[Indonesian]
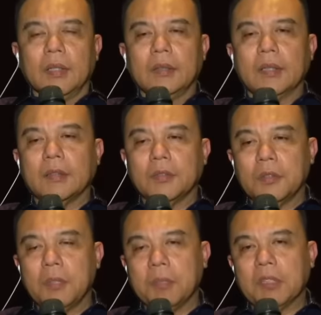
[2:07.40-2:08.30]
Ya
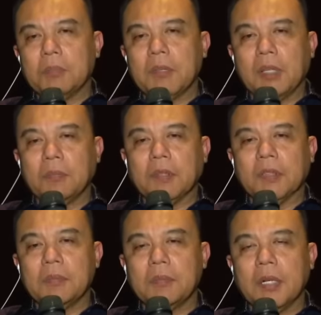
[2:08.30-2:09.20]
tentunya
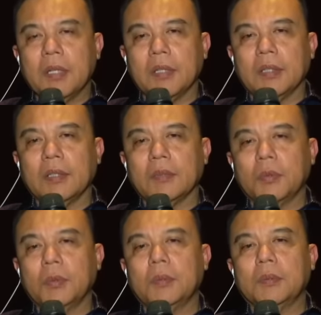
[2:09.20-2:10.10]
pertimbangan-pertimbangan
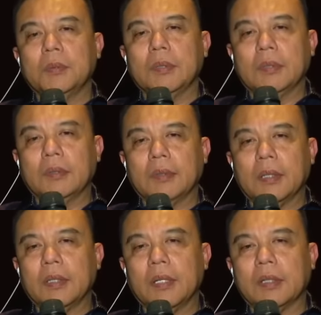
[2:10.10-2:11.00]
itu uh,
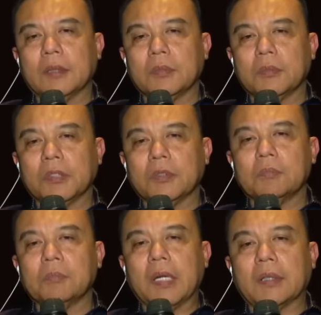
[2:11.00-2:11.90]
adalah
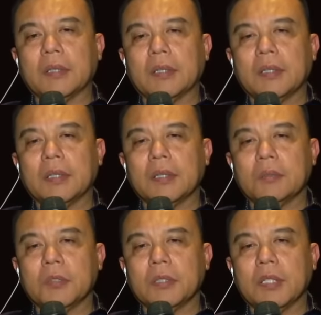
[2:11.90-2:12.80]
ketum-ketum partai yang
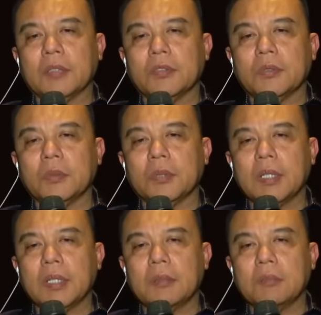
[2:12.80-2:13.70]
kemudian
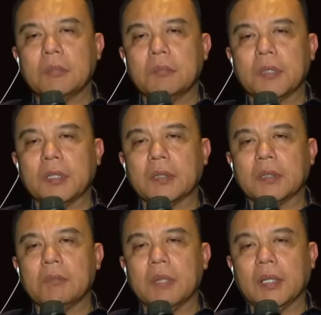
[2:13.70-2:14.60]
sudah
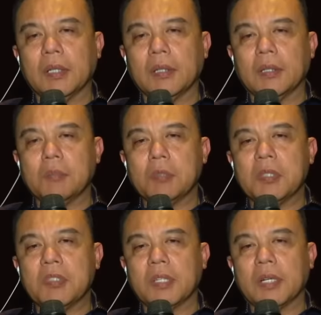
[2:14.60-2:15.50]
mempertimbangkan,
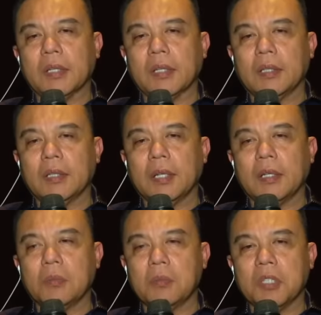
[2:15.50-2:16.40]
membicarakan,
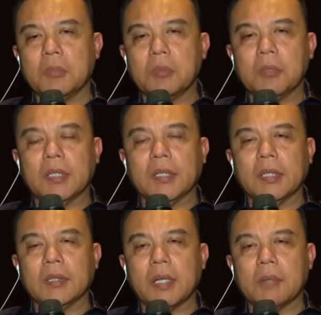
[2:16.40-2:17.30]
dan kemudian
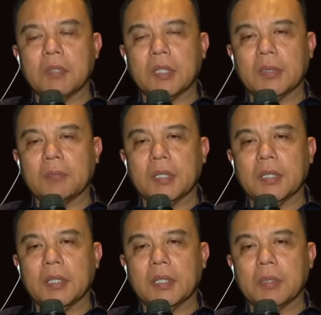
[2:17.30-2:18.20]
memberikan nama
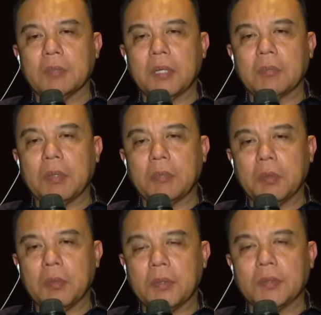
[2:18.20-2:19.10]
kepada Pak
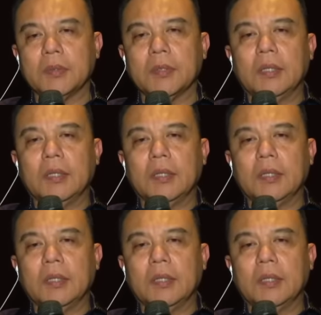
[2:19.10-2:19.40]
Prabowo.